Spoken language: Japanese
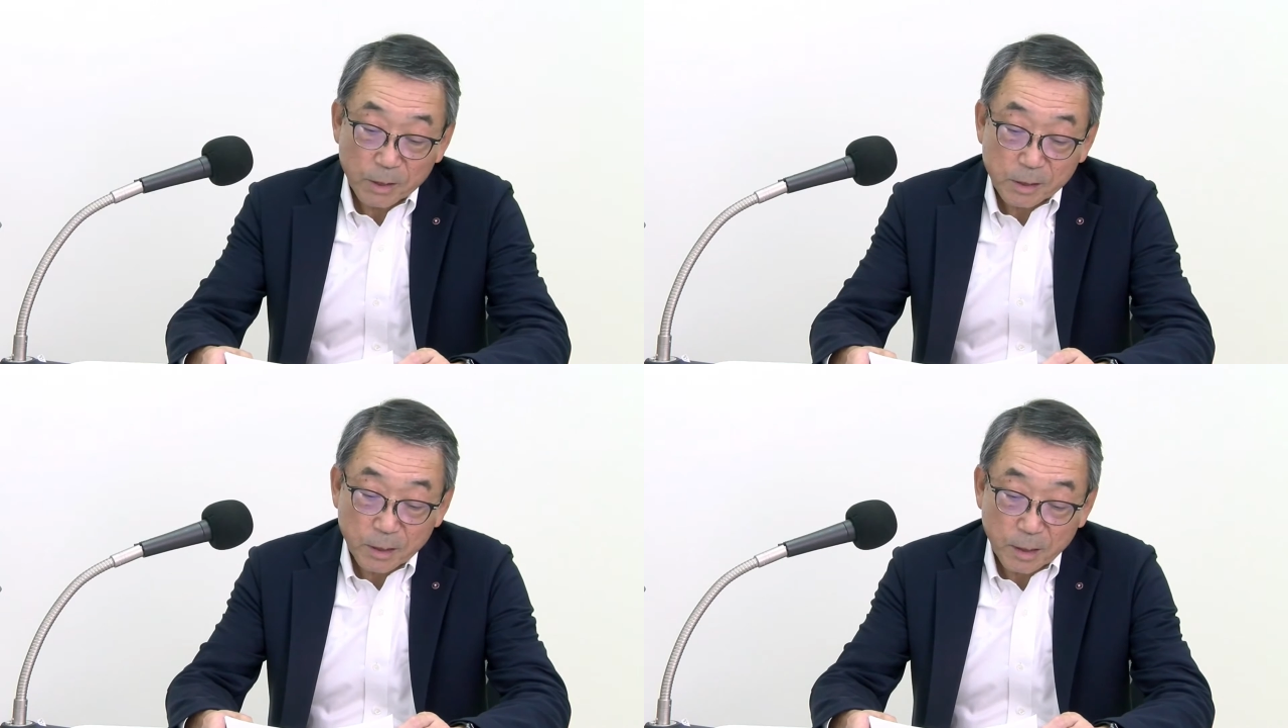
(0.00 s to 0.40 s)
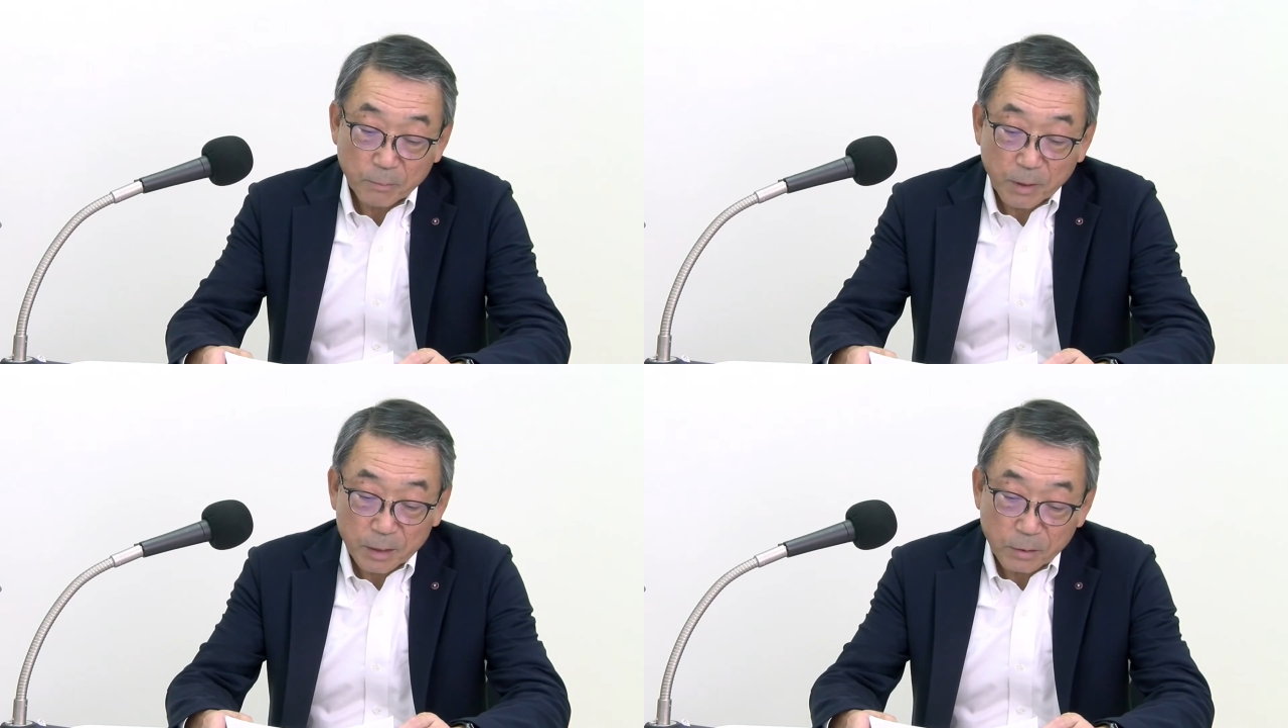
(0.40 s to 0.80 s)
ますか、
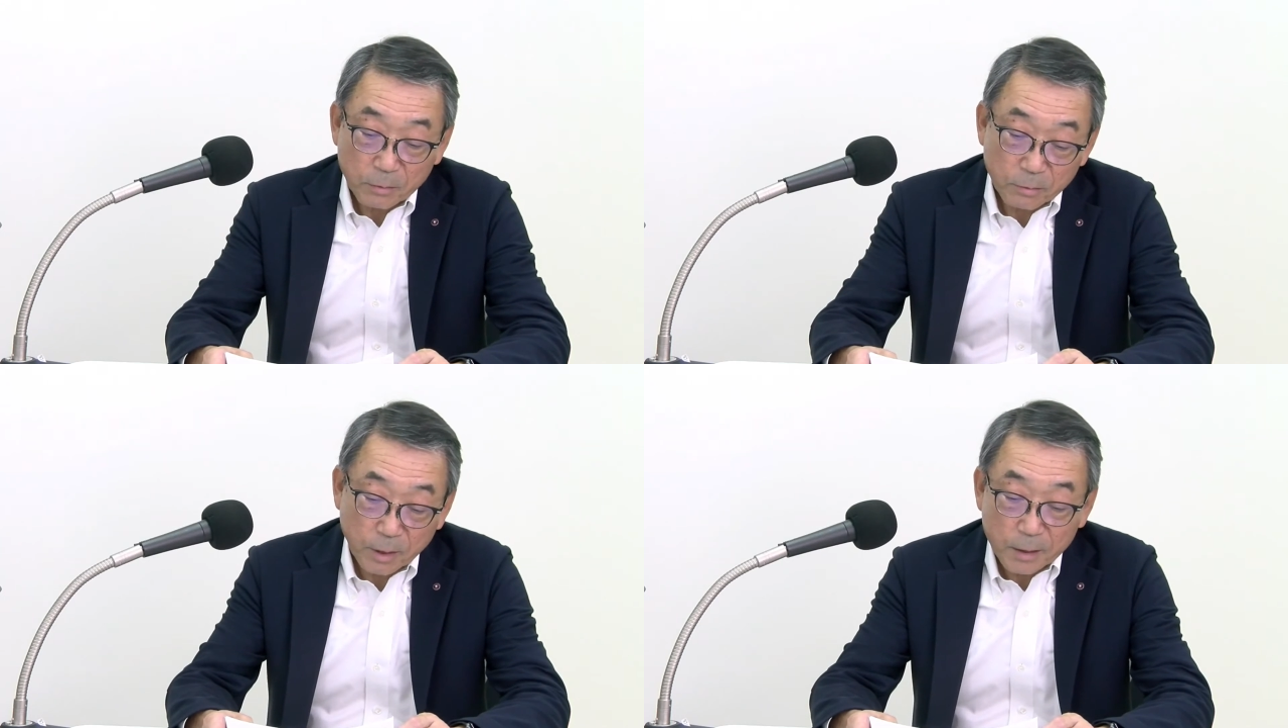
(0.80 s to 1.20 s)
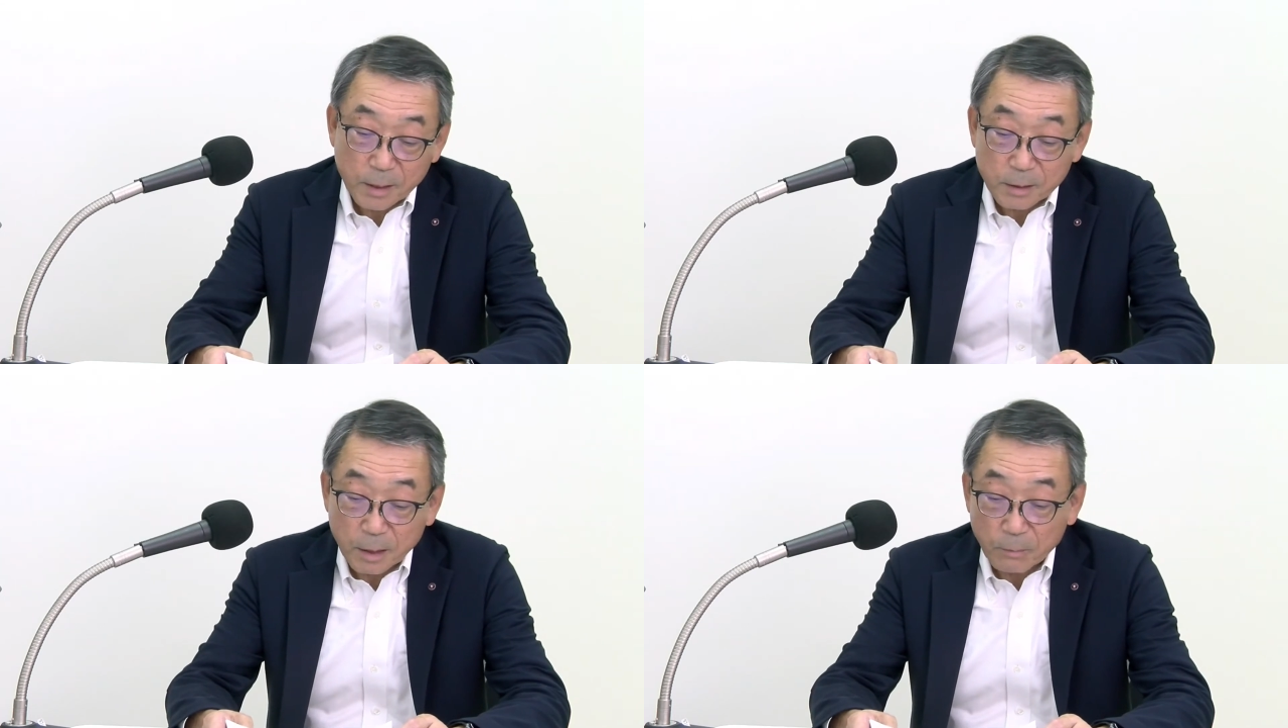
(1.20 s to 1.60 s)
まあ、人を大
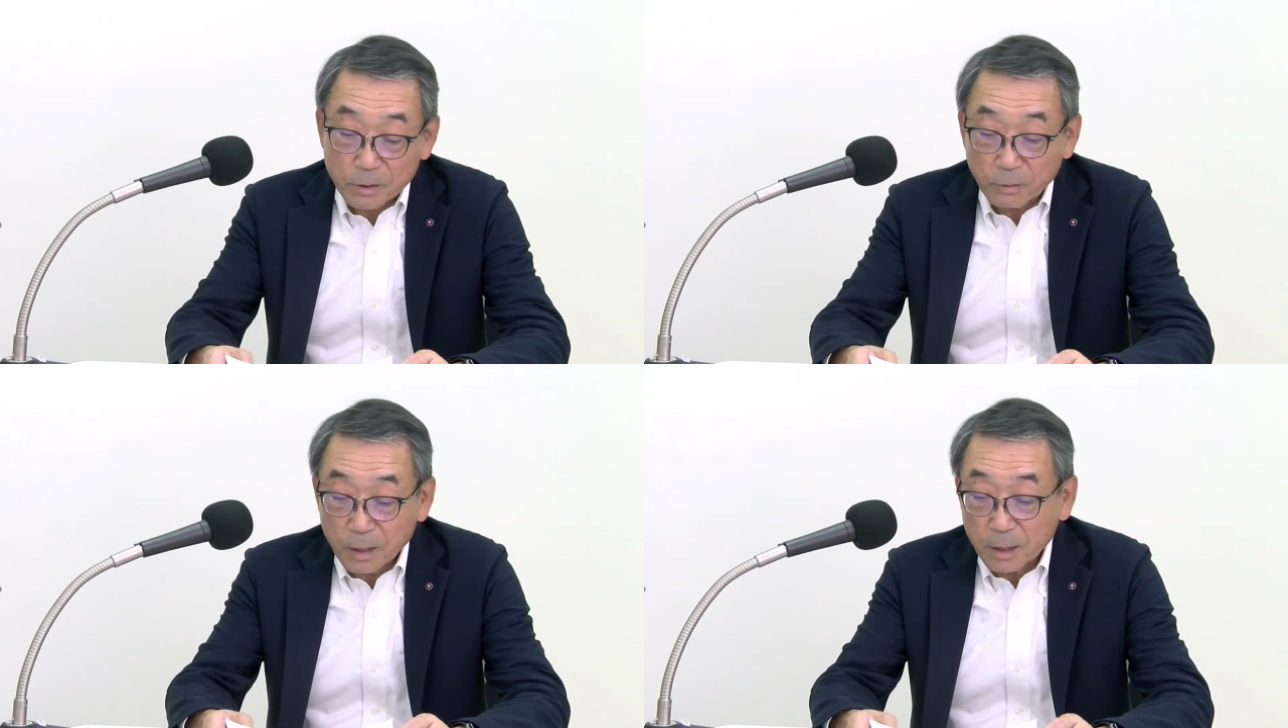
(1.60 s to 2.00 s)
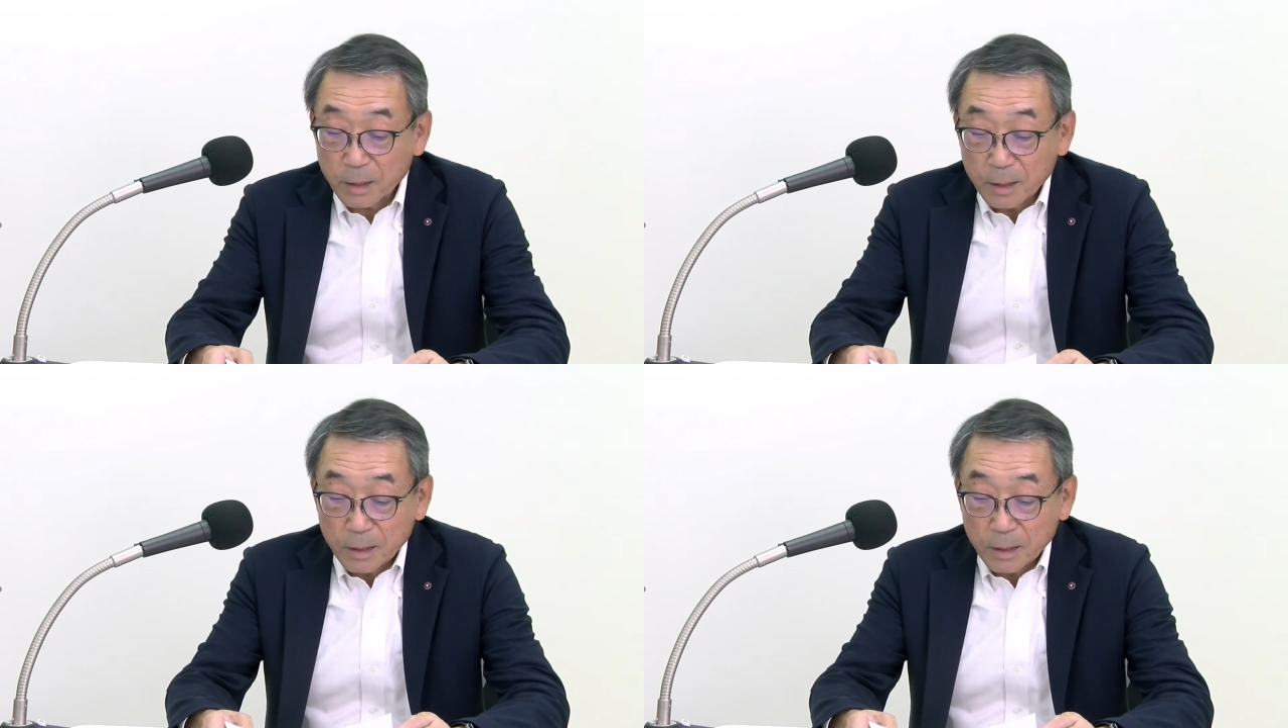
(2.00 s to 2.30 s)
切に、まあ、それか